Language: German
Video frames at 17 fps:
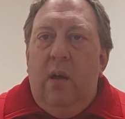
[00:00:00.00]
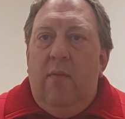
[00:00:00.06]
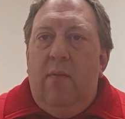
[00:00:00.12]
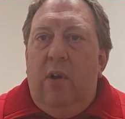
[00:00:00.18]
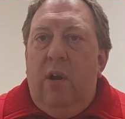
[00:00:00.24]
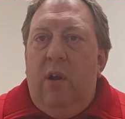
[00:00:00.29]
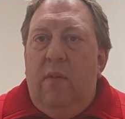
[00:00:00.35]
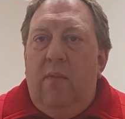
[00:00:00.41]

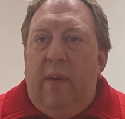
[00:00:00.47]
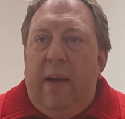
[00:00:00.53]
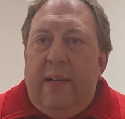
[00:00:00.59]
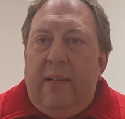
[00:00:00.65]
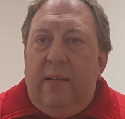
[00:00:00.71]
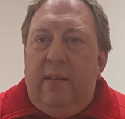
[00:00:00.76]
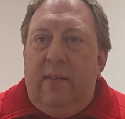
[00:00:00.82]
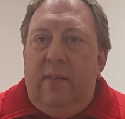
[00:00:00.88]
wollen
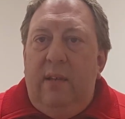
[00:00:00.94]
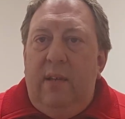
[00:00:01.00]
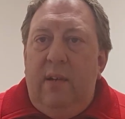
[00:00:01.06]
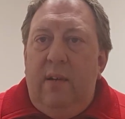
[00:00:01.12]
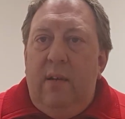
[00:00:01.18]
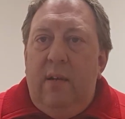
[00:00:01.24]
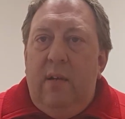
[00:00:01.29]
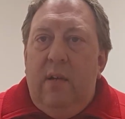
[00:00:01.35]

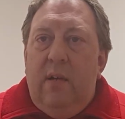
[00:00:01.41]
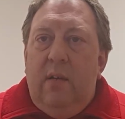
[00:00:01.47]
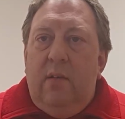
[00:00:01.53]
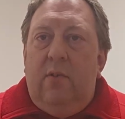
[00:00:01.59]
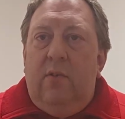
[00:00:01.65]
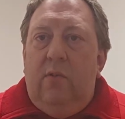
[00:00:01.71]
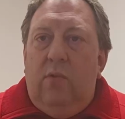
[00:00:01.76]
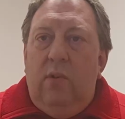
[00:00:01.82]
weiterziehen
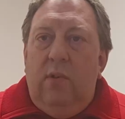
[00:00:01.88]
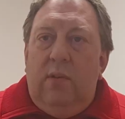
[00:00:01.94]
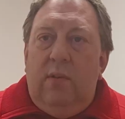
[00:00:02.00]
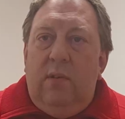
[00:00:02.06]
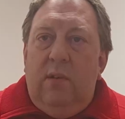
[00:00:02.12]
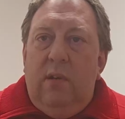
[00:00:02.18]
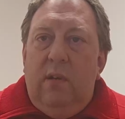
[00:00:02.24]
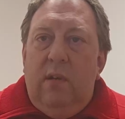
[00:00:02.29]
zu
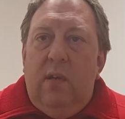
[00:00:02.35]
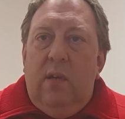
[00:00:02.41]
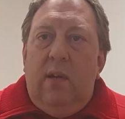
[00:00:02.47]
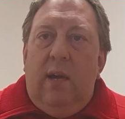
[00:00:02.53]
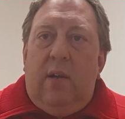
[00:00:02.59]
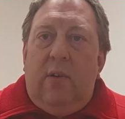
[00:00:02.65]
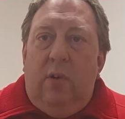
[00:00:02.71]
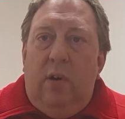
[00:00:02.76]
uns
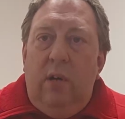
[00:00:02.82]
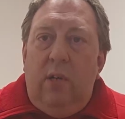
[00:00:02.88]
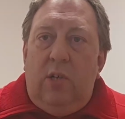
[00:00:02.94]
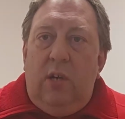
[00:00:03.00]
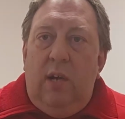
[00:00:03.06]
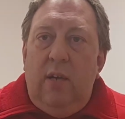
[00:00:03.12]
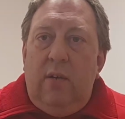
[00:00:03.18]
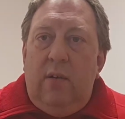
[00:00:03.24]
nach
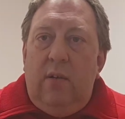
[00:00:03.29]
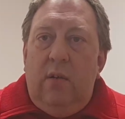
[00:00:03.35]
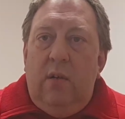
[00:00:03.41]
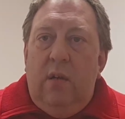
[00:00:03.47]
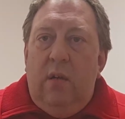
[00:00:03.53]
Deutschland